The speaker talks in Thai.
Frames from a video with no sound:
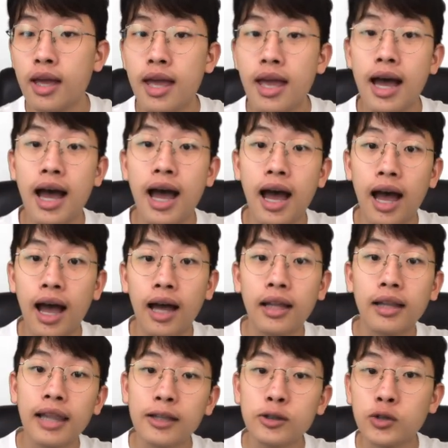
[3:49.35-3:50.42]

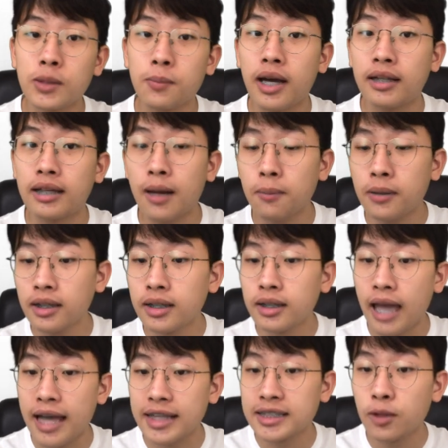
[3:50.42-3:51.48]
2และจุดสำคัญนะครับก็คือ
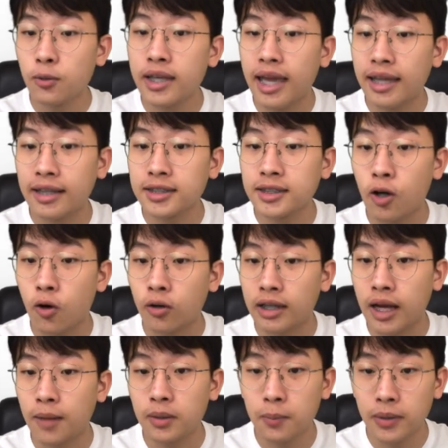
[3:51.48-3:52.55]
axial ligand ทั้ง2นะ
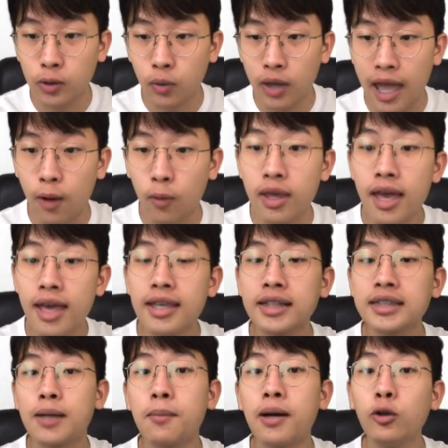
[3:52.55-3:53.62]
ครับที่เป็นตัว L ยัง
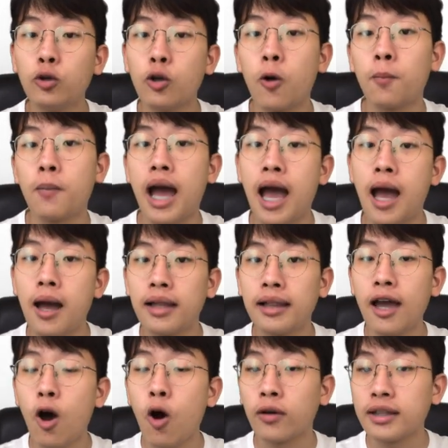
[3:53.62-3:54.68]
สามารถหลุดออกมา และ
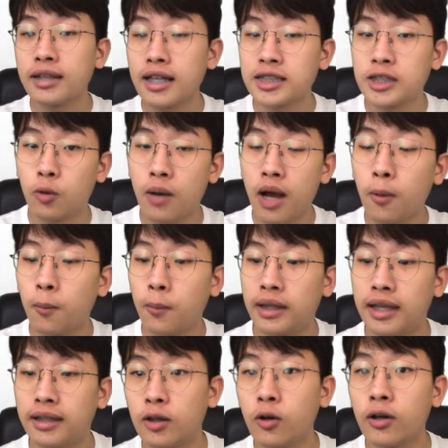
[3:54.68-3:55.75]
ออกฤทธิ์ทางชีวภาพของมัน
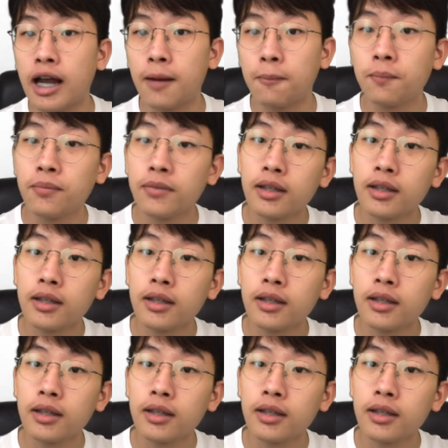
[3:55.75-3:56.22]
เองได้ด้วยครับ